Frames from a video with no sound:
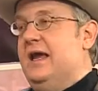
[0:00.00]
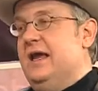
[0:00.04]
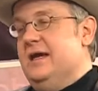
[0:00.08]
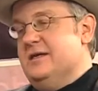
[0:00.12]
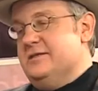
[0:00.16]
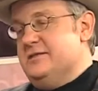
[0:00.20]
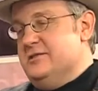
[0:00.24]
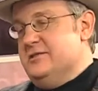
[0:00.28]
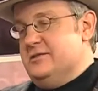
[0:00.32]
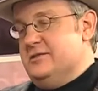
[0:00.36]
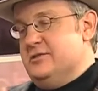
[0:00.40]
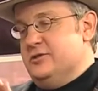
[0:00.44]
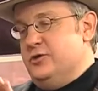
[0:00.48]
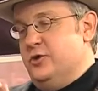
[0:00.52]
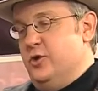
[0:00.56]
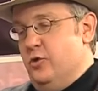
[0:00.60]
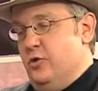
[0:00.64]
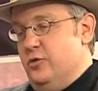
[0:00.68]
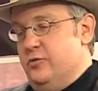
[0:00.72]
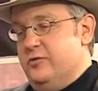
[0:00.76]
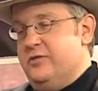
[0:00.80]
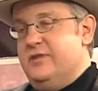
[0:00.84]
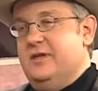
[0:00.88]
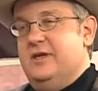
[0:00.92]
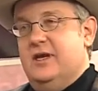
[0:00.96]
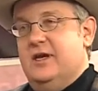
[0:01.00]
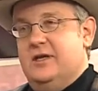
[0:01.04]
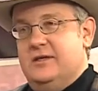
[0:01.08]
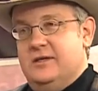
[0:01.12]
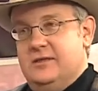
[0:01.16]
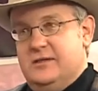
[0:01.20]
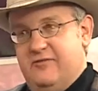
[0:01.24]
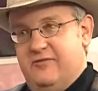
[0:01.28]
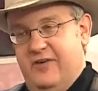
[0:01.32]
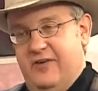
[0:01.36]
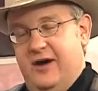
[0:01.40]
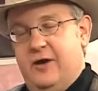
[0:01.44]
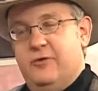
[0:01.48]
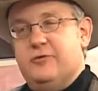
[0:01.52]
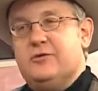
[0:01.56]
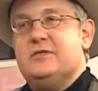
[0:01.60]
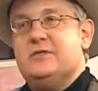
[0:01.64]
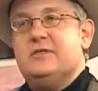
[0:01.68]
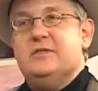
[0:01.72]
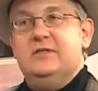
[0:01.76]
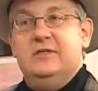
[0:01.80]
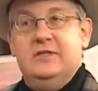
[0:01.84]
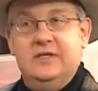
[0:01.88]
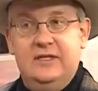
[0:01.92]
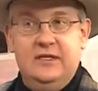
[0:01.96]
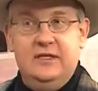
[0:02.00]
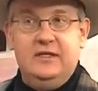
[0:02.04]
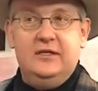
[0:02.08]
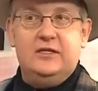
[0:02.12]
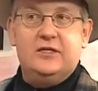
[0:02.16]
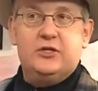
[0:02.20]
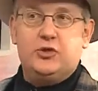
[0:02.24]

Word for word: Erstens, Gothi hätte Faust nie